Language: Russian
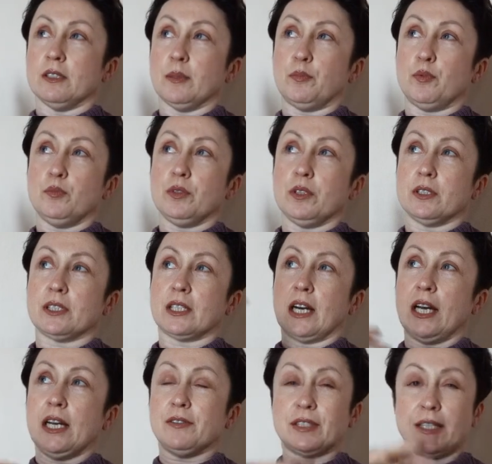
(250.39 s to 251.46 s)
запомнилась
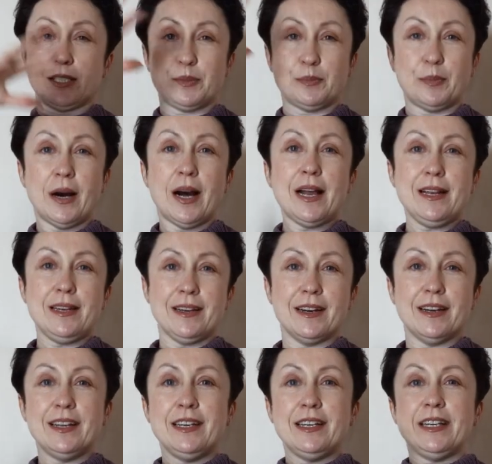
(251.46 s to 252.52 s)
королевская
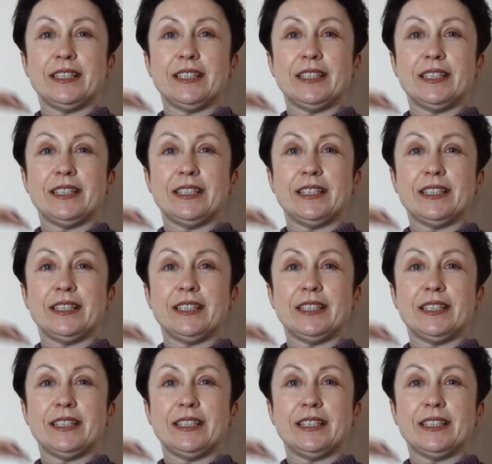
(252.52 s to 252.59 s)
спальня,